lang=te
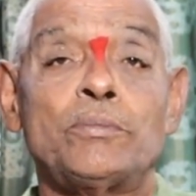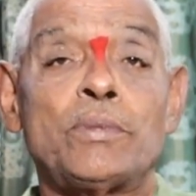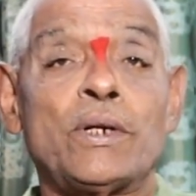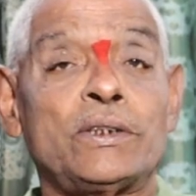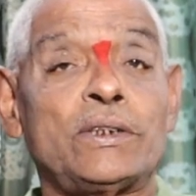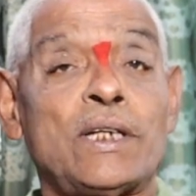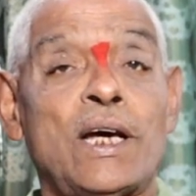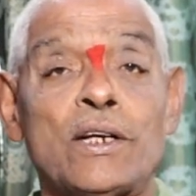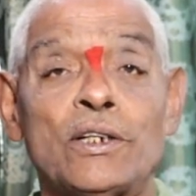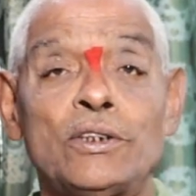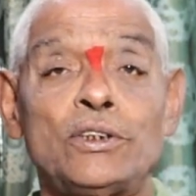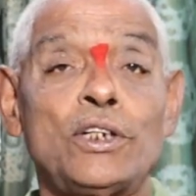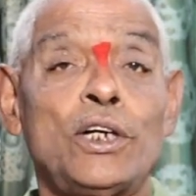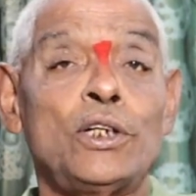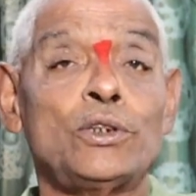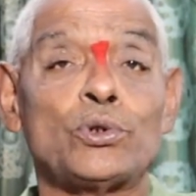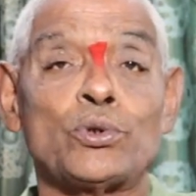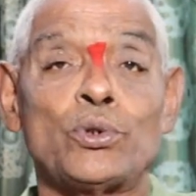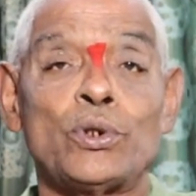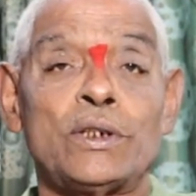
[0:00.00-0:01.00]
ప్రచారం
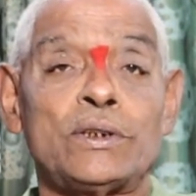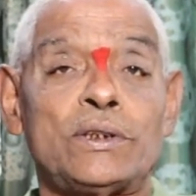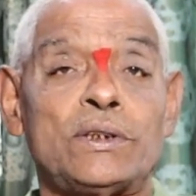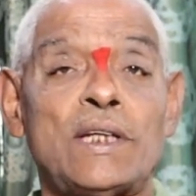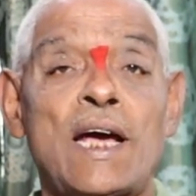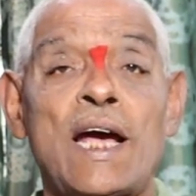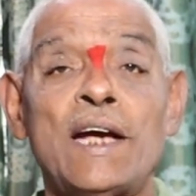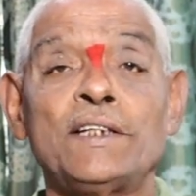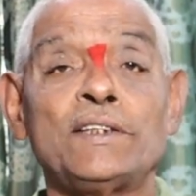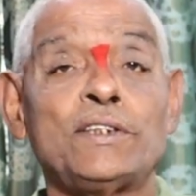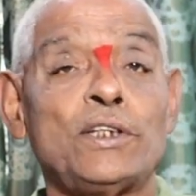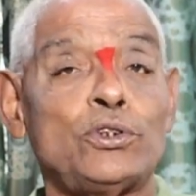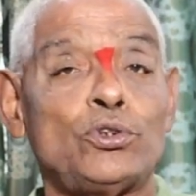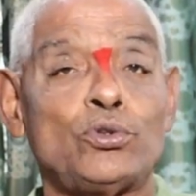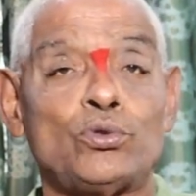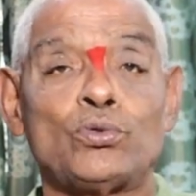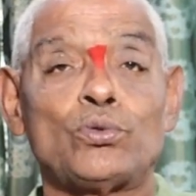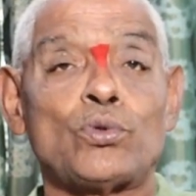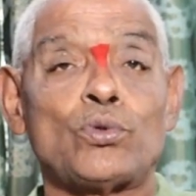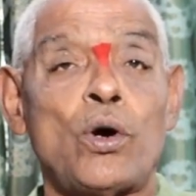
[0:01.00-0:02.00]
చేయించుకునే స్థాయి
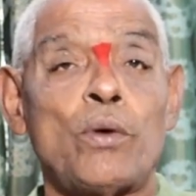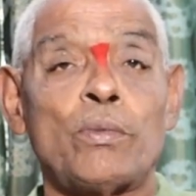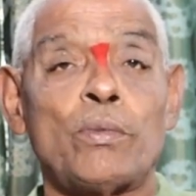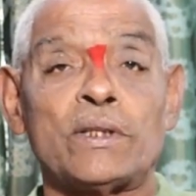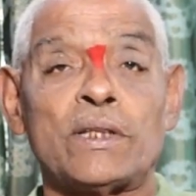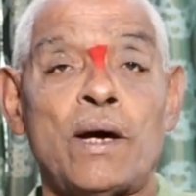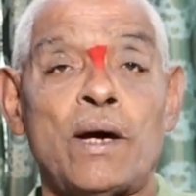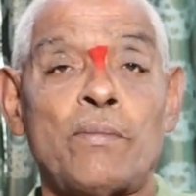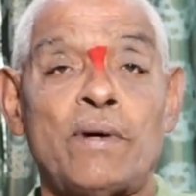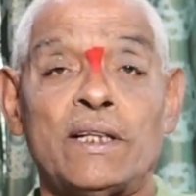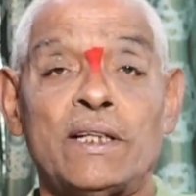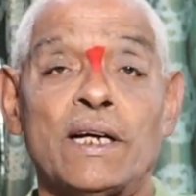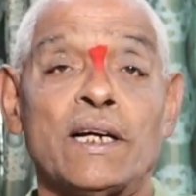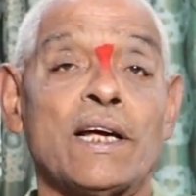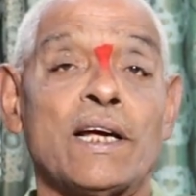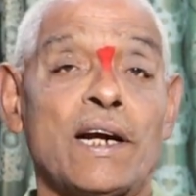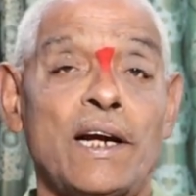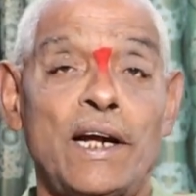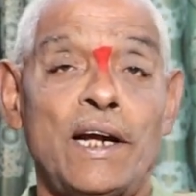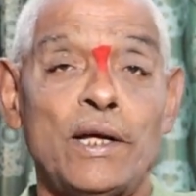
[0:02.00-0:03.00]
స్తోమత మా
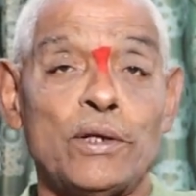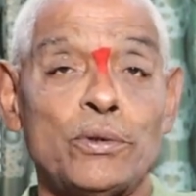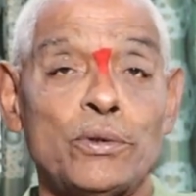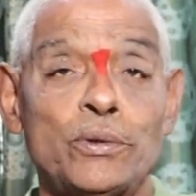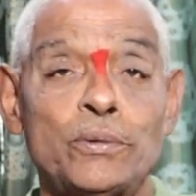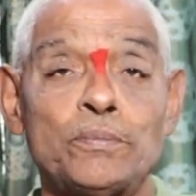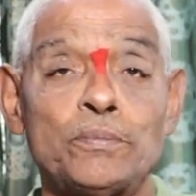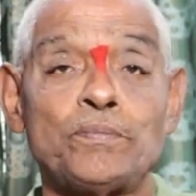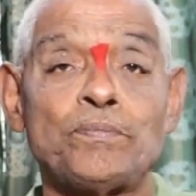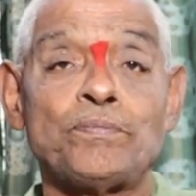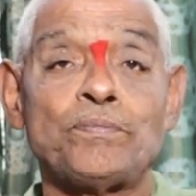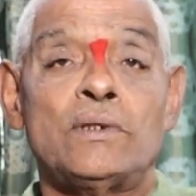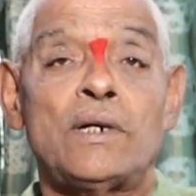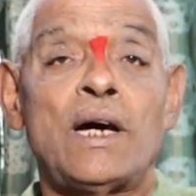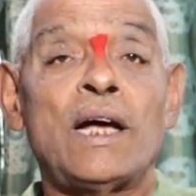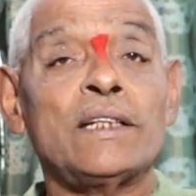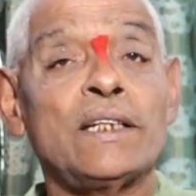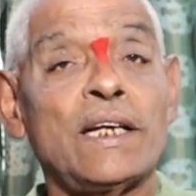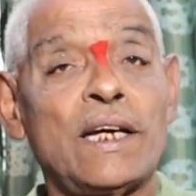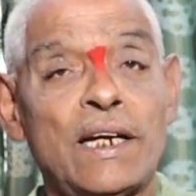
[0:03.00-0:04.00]
దగ్గర లేదు
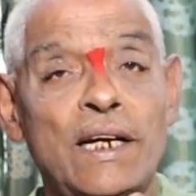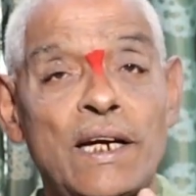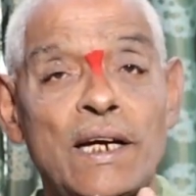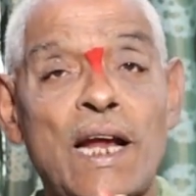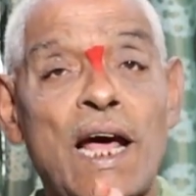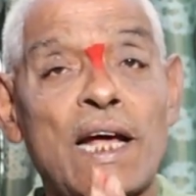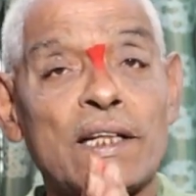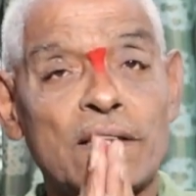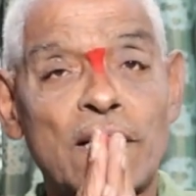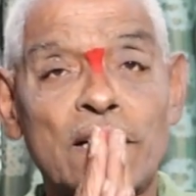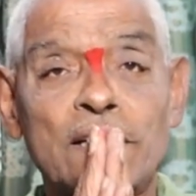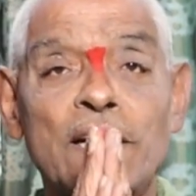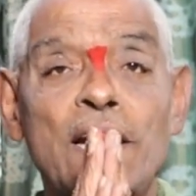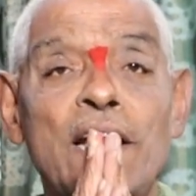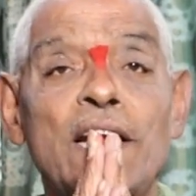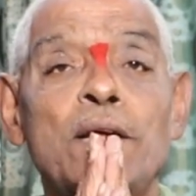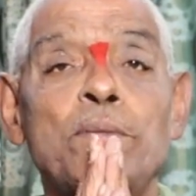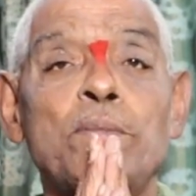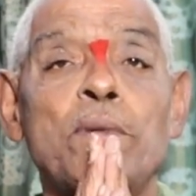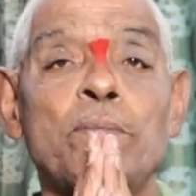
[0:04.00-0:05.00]
అందుకే నేను అంతటి
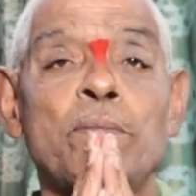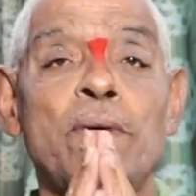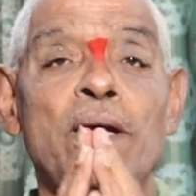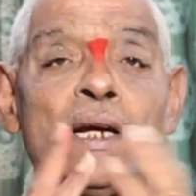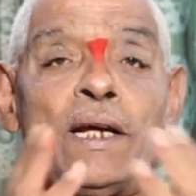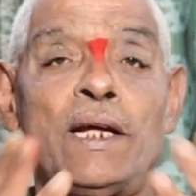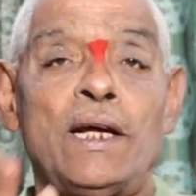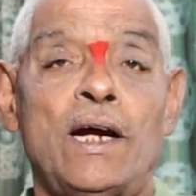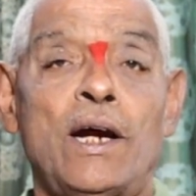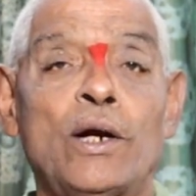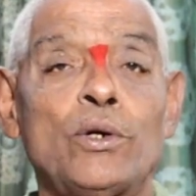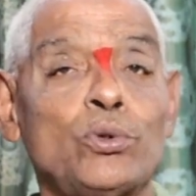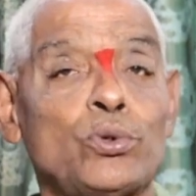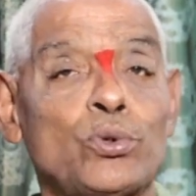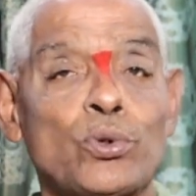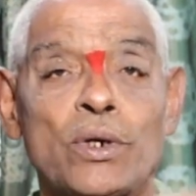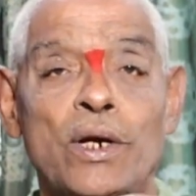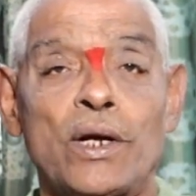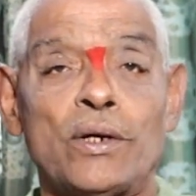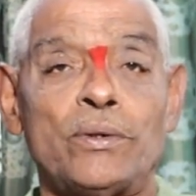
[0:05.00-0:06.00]
నేనే మిమ్మల్ని
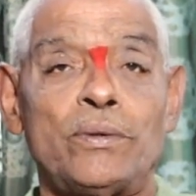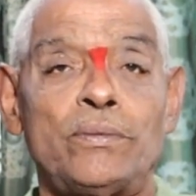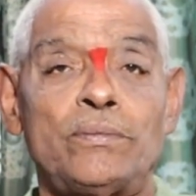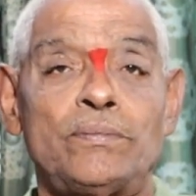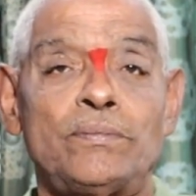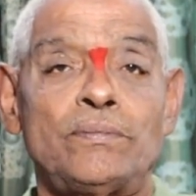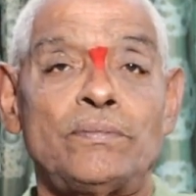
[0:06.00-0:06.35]
అడుగుతున్నాను